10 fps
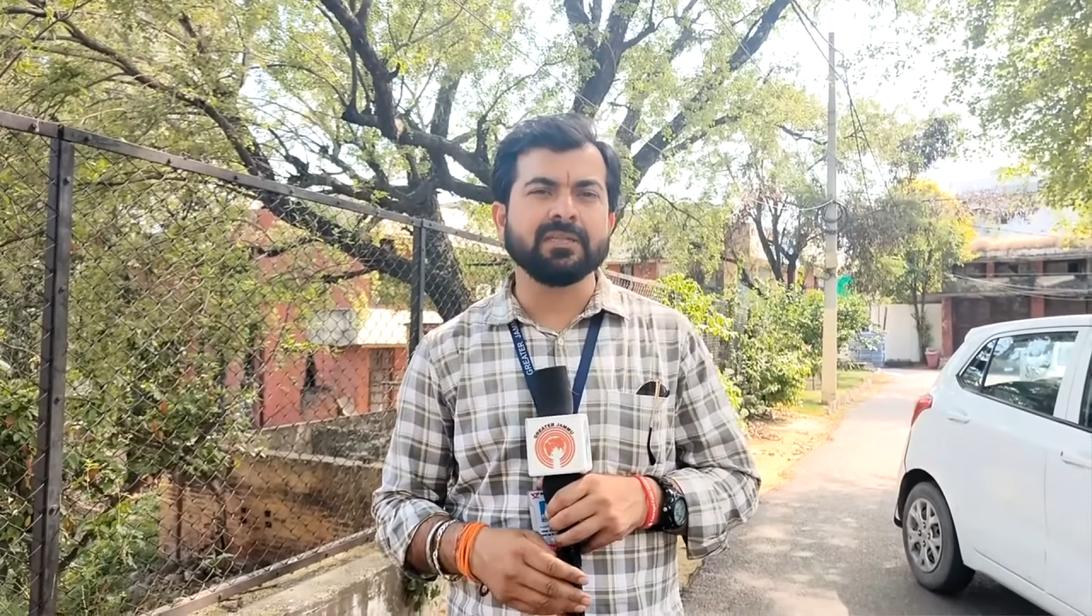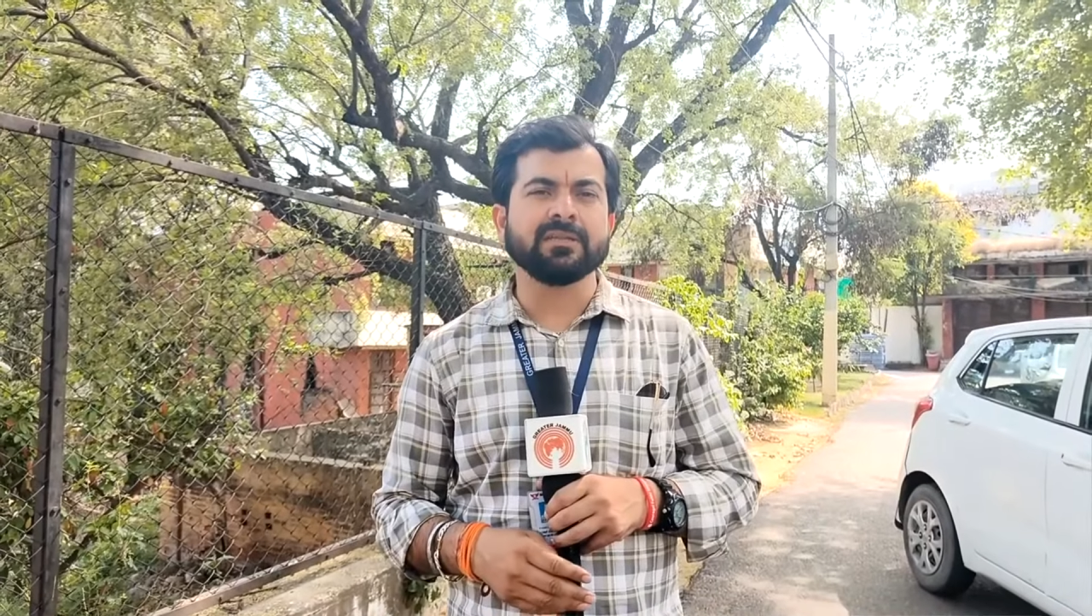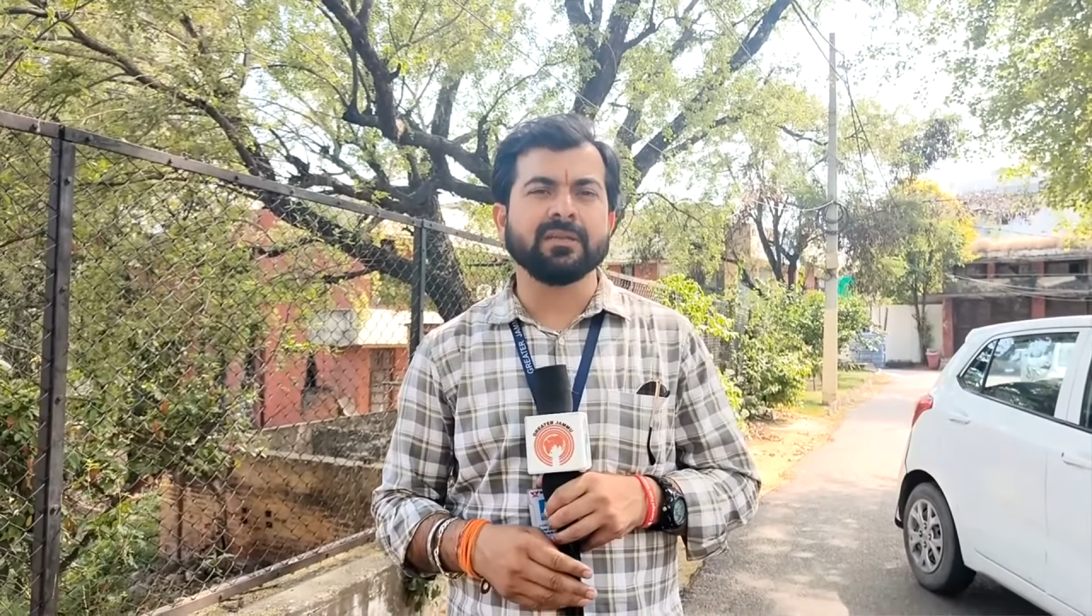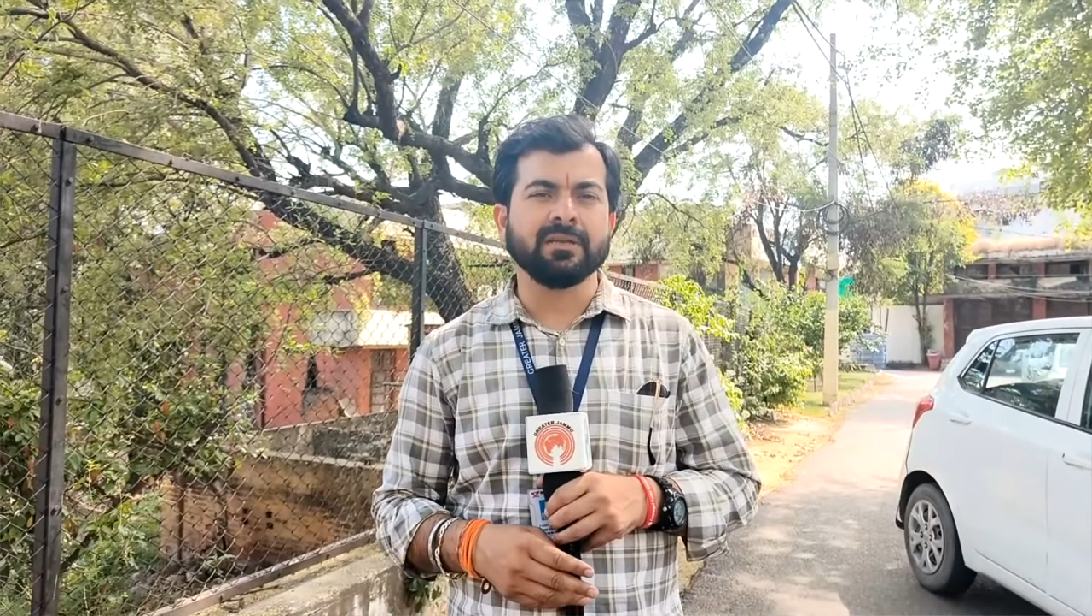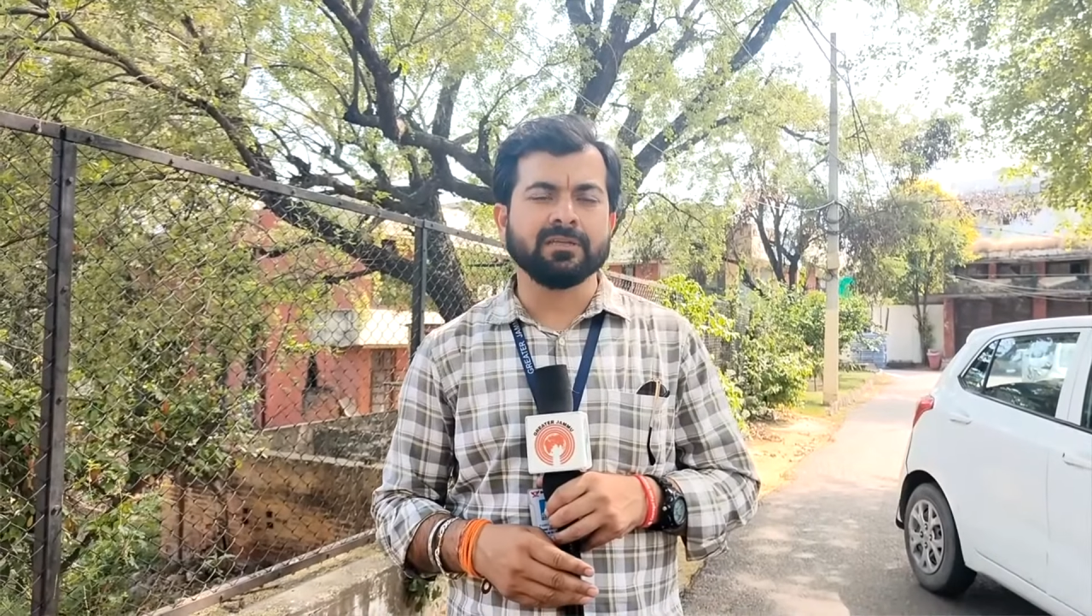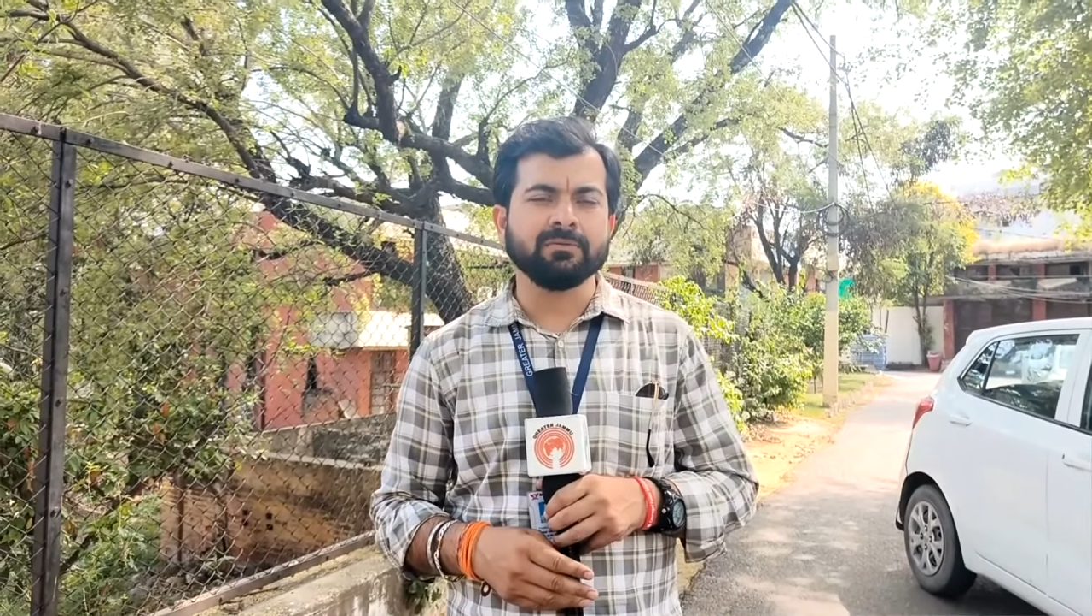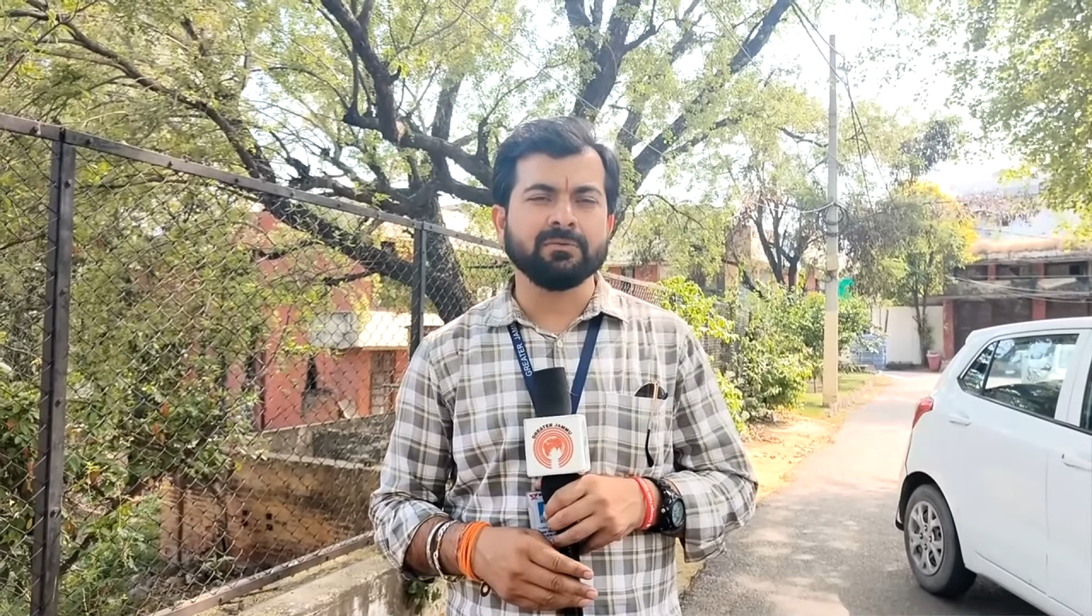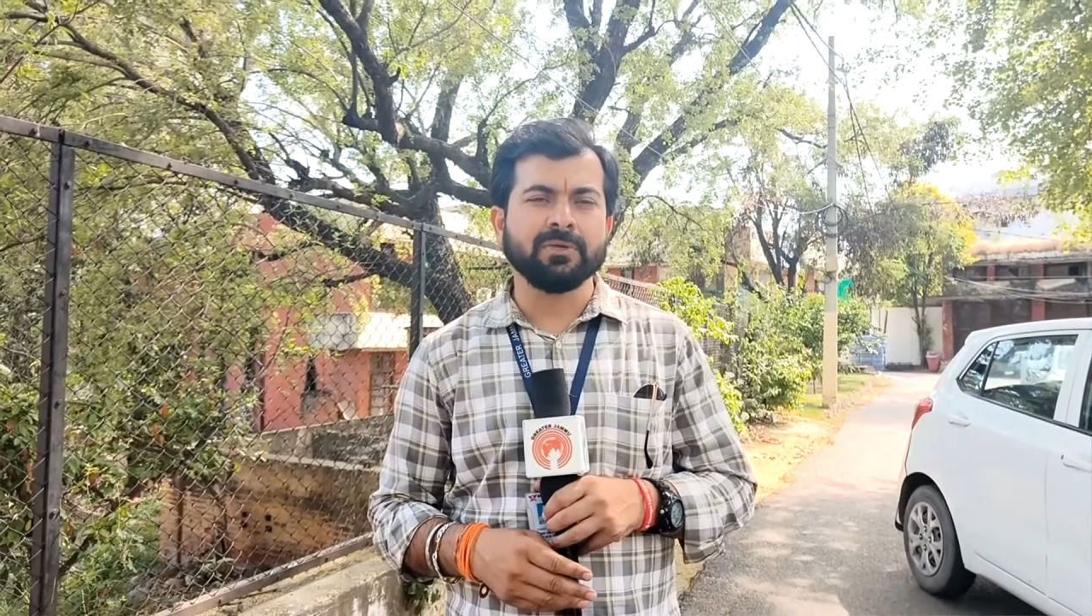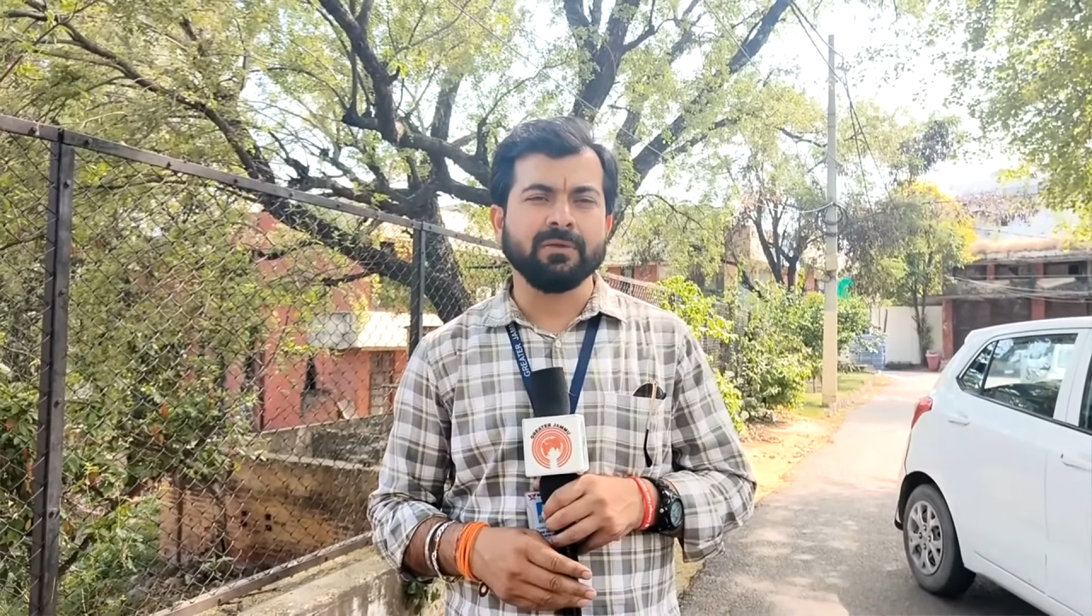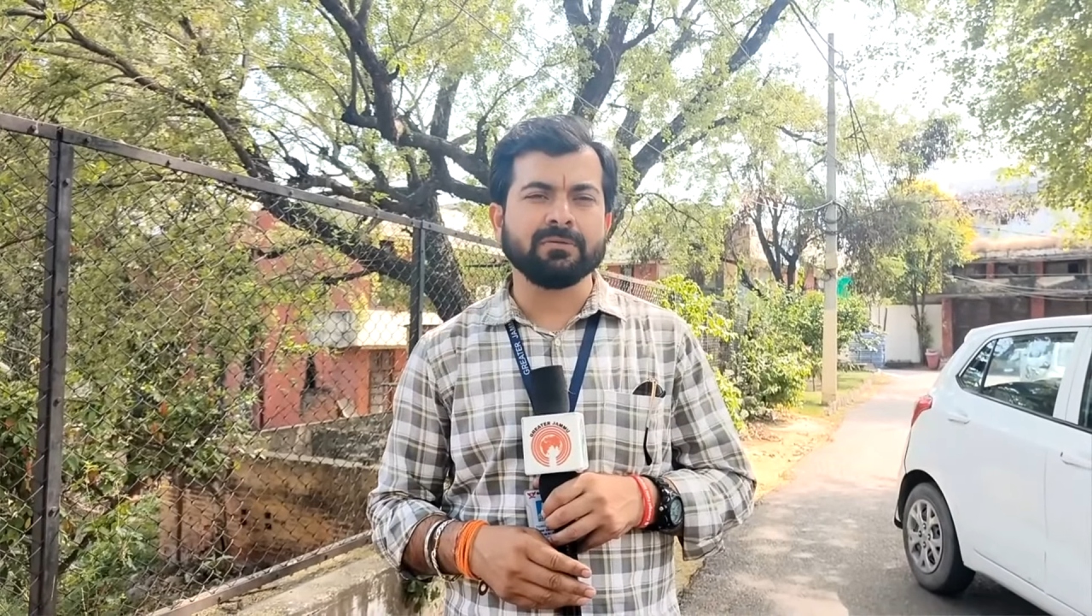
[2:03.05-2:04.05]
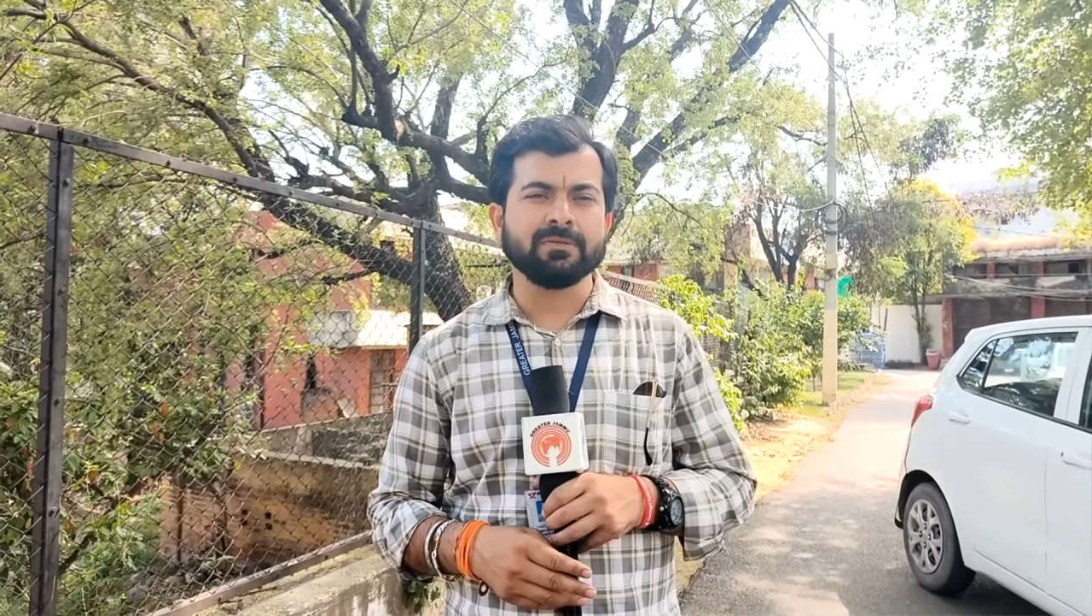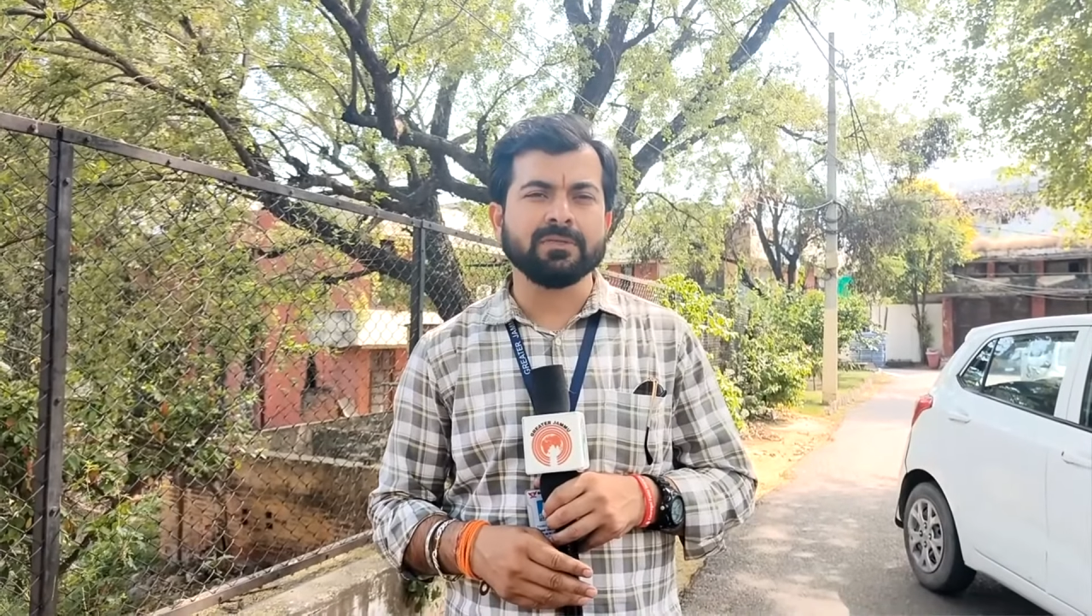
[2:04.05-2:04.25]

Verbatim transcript: देखते रहे ग्रेट जम्मू कैमरा